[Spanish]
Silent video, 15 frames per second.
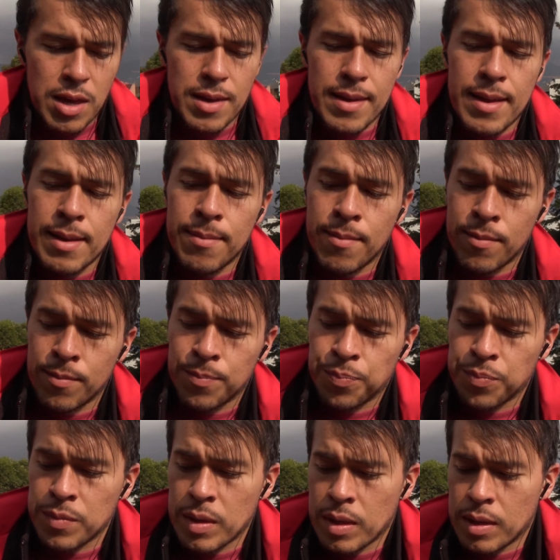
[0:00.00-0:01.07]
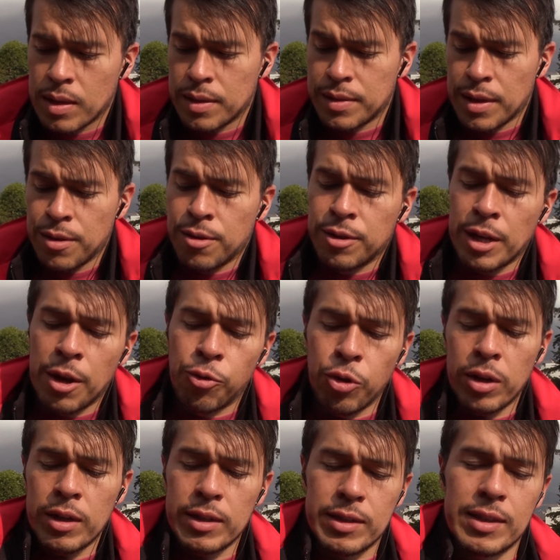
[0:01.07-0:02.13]
Y el señor de
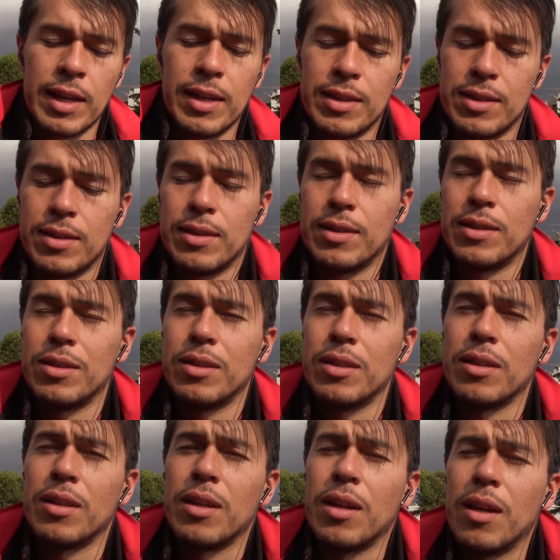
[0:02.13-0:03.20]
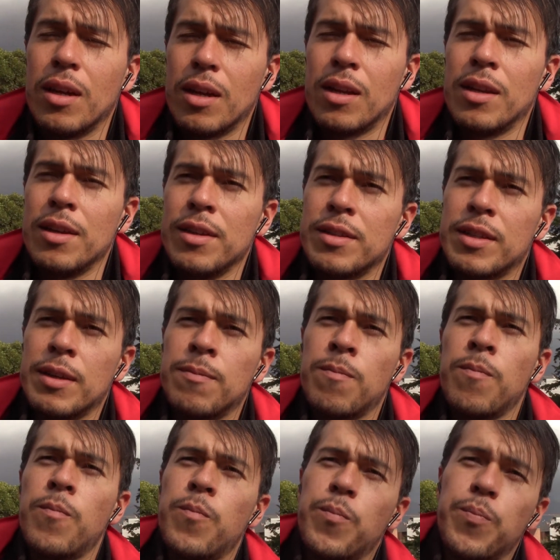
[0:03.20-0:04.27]
real estate le dice,
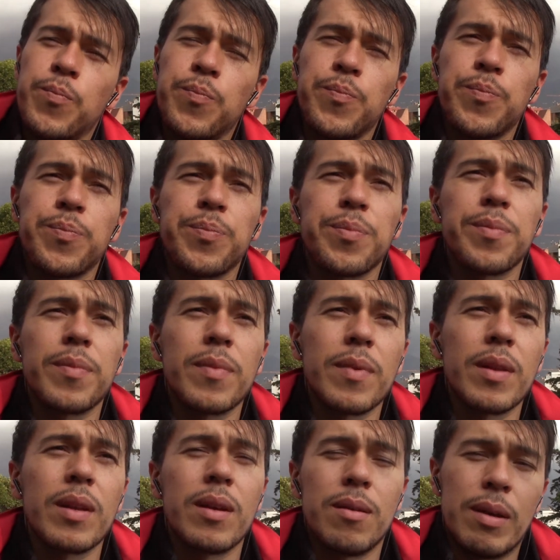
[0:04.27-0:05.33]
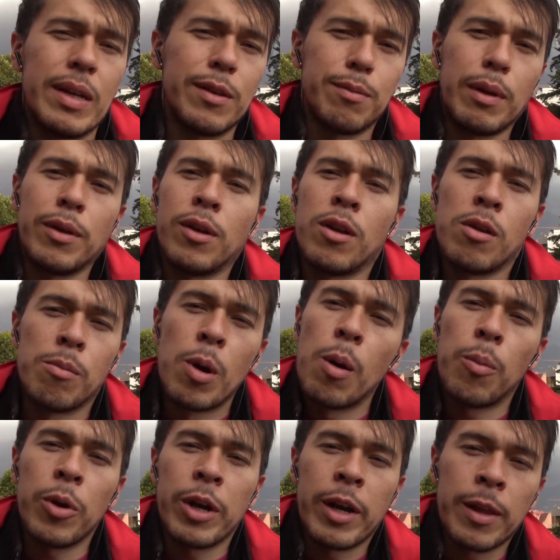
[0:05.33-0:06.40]
hmm, en español no me voy a
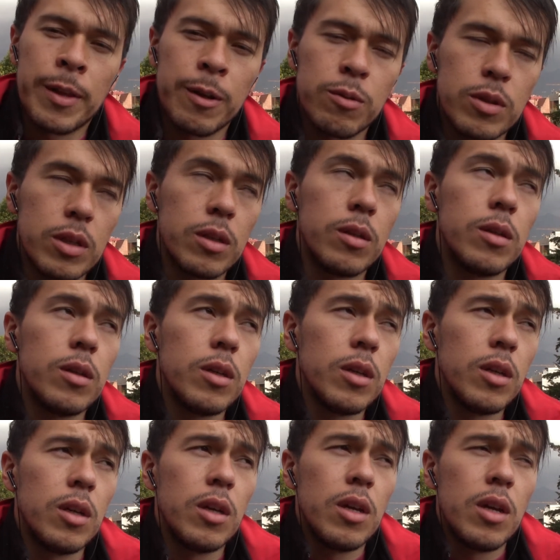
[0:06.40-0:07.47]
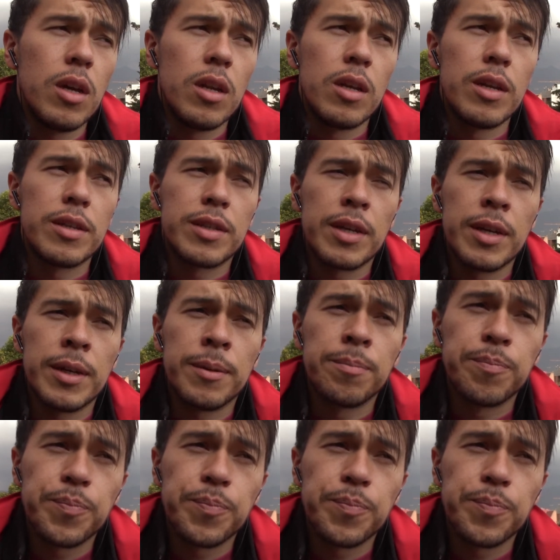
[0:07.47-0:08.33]
poner a traducirlo, dice,